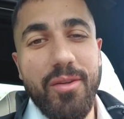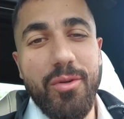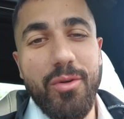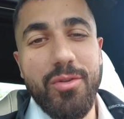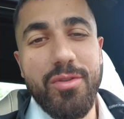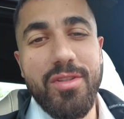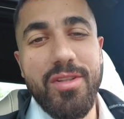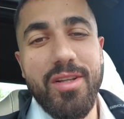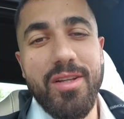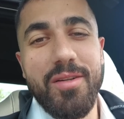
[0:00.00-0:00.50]

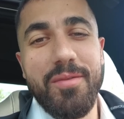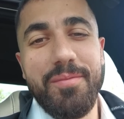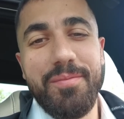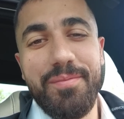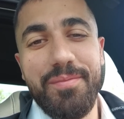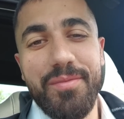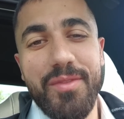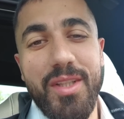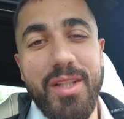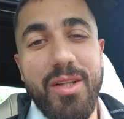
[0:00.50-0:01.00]
dostlarım
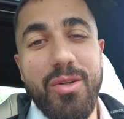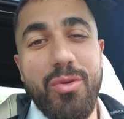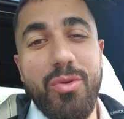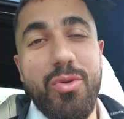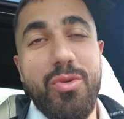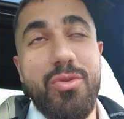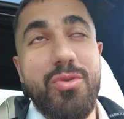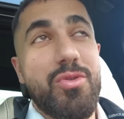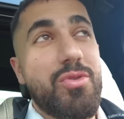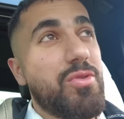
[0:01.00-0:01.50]
yine
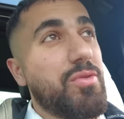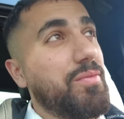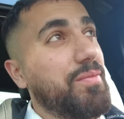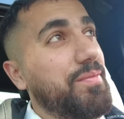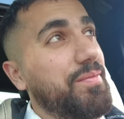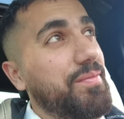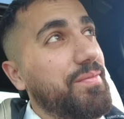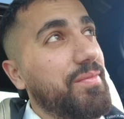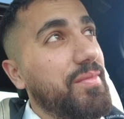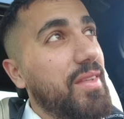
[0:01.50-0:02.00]
uykusuzum.
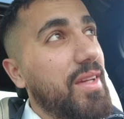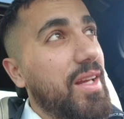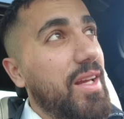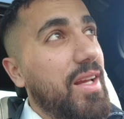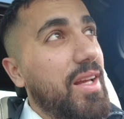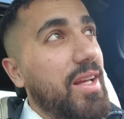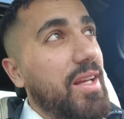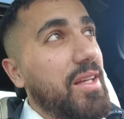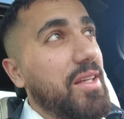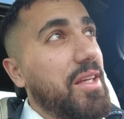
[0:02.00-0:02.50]

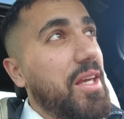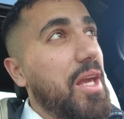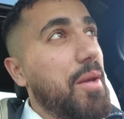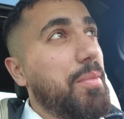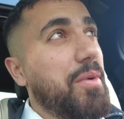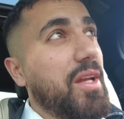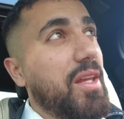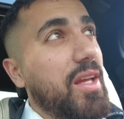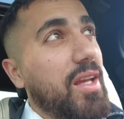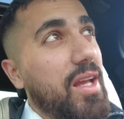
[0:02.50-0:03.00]

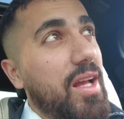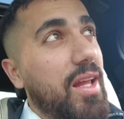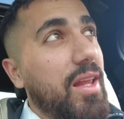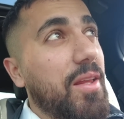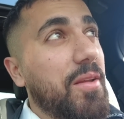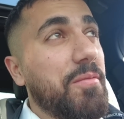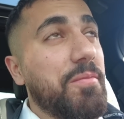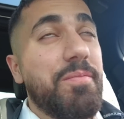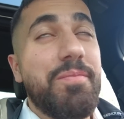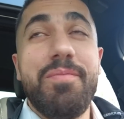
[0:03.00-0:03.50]
Cape Cod'a
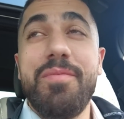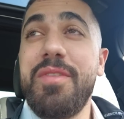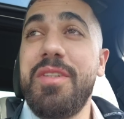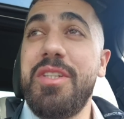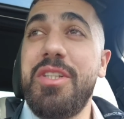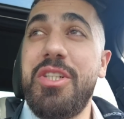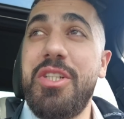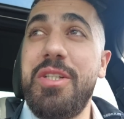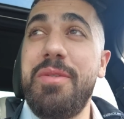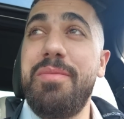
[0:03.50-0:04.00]
geldim.
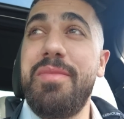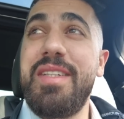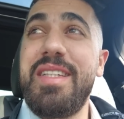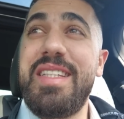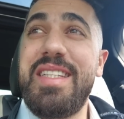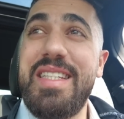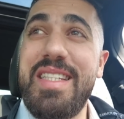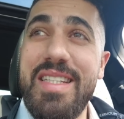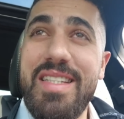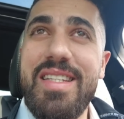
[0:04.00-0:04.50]
Şimdi
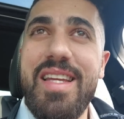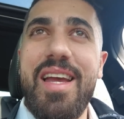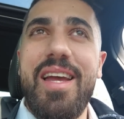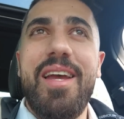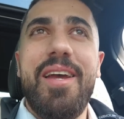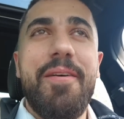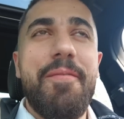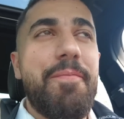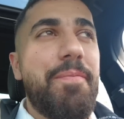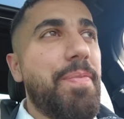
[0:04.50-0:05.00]

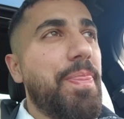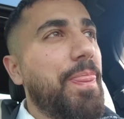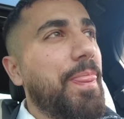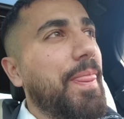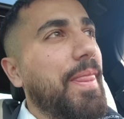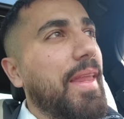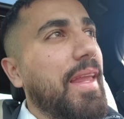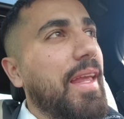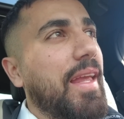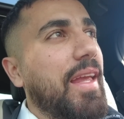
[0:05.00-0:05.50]
size
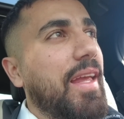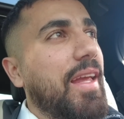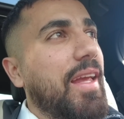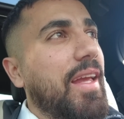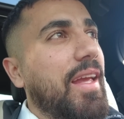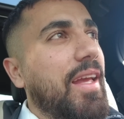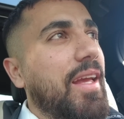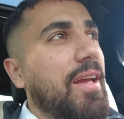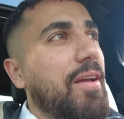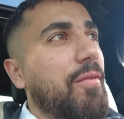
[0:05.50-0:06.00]

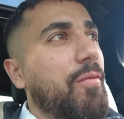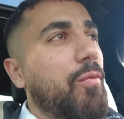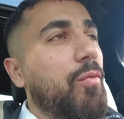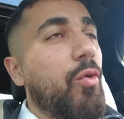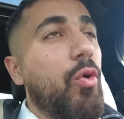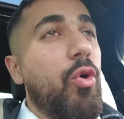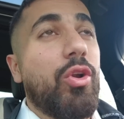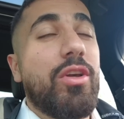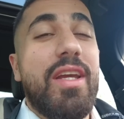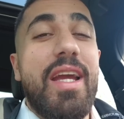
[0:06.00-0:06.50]

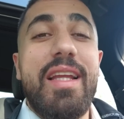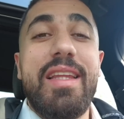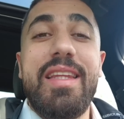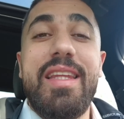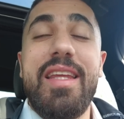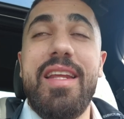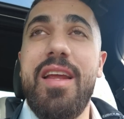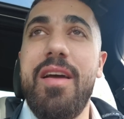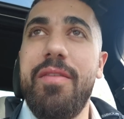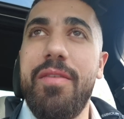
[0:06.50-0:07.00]
Work and
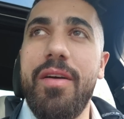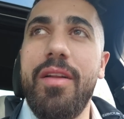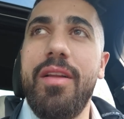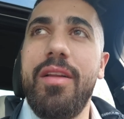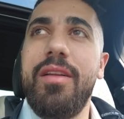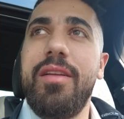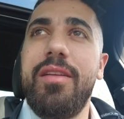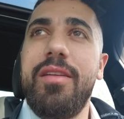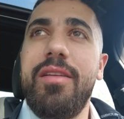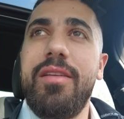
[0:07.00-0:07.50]
Travel
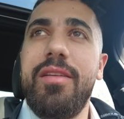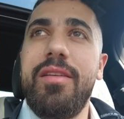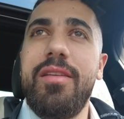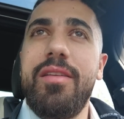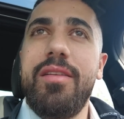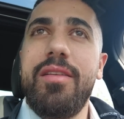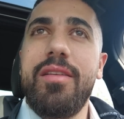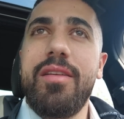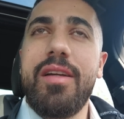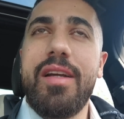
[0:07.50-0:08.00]

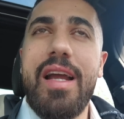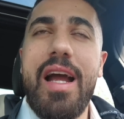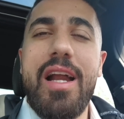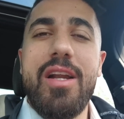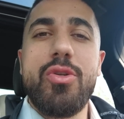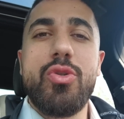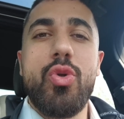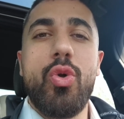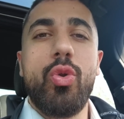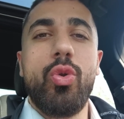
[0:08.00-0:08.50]

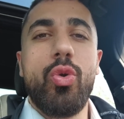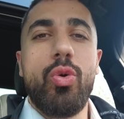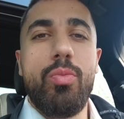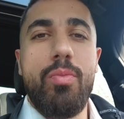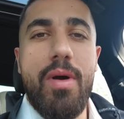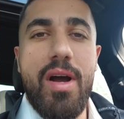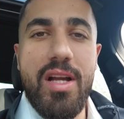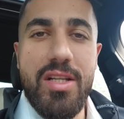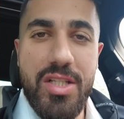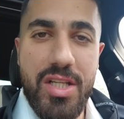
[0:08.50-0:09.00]
garsonluk
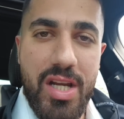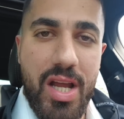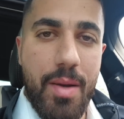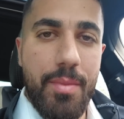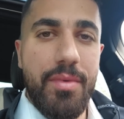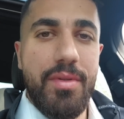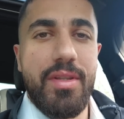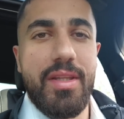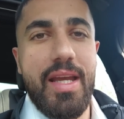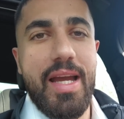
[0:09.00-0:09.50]

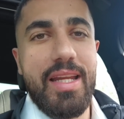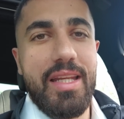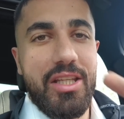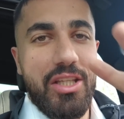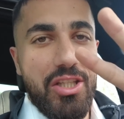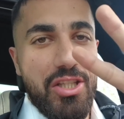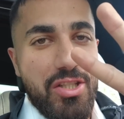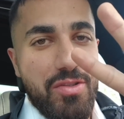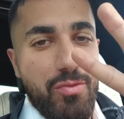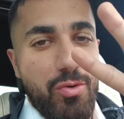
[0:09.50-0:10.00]
maceramın yani
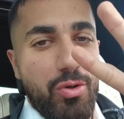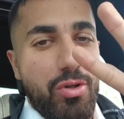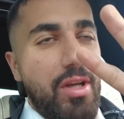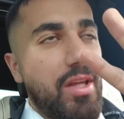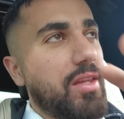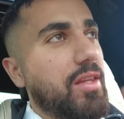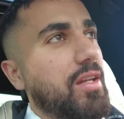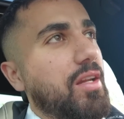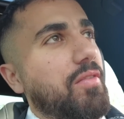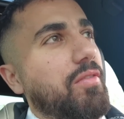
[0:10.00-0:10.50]
ikinci Work
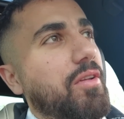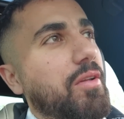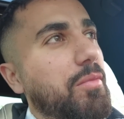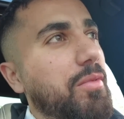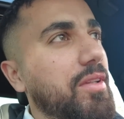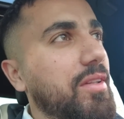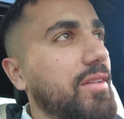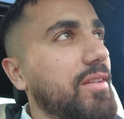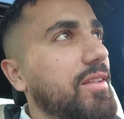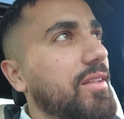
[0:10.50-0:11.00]
and
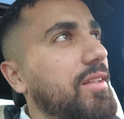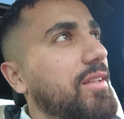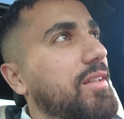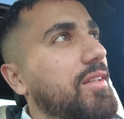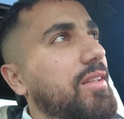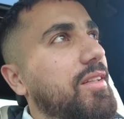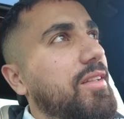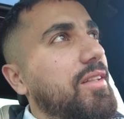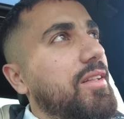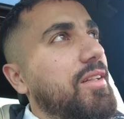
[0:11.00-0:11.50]
Travel'ımın
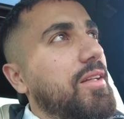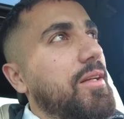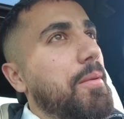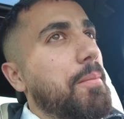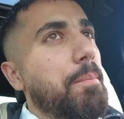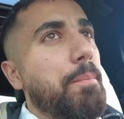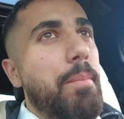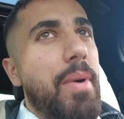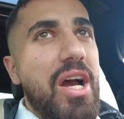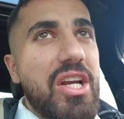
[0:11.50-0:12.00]

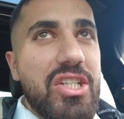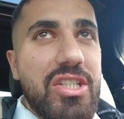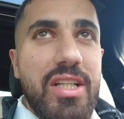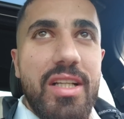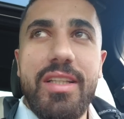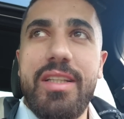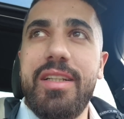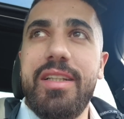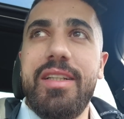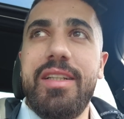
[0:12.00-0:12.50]

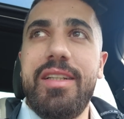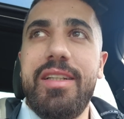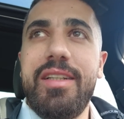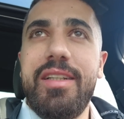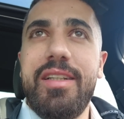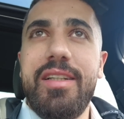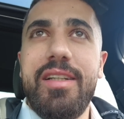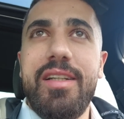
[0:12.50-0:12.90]
başladığı